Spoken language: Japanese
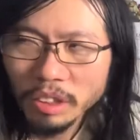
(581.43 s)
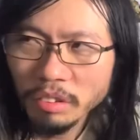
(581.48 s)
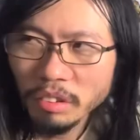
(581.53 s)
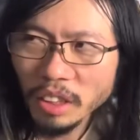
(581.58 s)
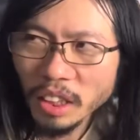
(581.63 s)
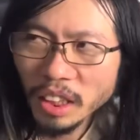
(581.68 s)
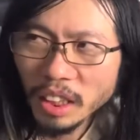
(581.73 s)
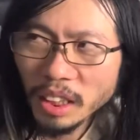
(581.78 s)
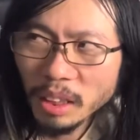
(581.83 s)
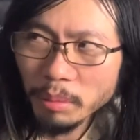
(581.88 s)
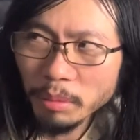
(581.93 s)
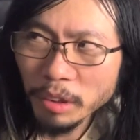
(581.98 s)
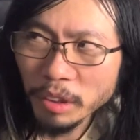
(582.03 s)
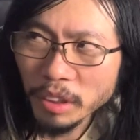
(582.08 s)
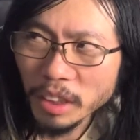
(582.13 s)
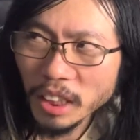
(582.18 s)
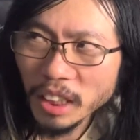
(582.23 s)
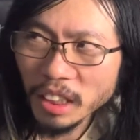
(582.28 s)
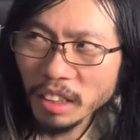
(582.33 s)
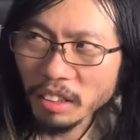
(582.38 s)
それだけで
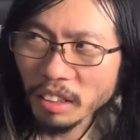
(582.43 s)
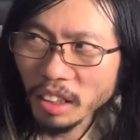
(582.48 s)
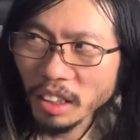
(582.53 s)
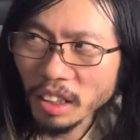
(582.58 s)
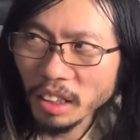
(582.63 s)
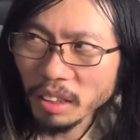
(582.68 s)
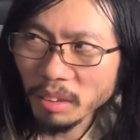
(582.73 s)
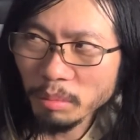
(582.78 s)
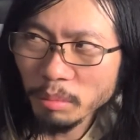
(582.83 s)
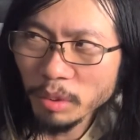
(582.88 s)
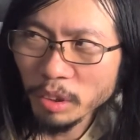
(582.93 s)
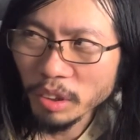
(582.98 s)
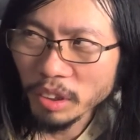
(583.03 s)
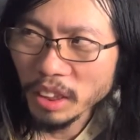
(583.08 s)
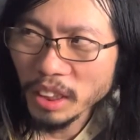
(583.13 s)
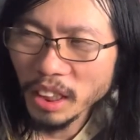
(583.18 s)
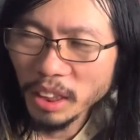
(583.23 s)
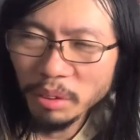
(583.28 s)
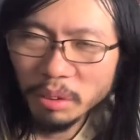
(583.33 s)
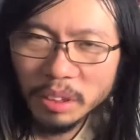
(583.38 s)
も何て言うかな、も
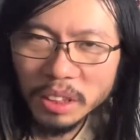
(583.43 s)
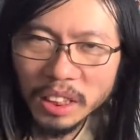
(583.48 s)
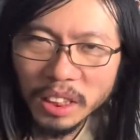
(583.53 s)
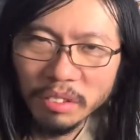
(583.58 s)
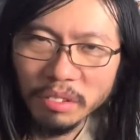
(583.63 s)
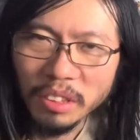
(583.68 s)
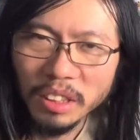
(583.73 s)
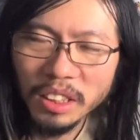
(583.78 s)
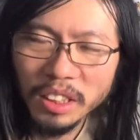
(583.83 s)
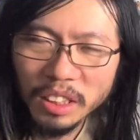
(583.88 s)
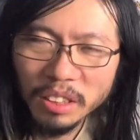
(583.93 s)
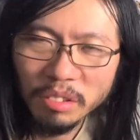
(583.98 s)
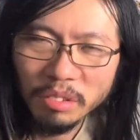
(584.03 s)
う宿っちゃうんですね。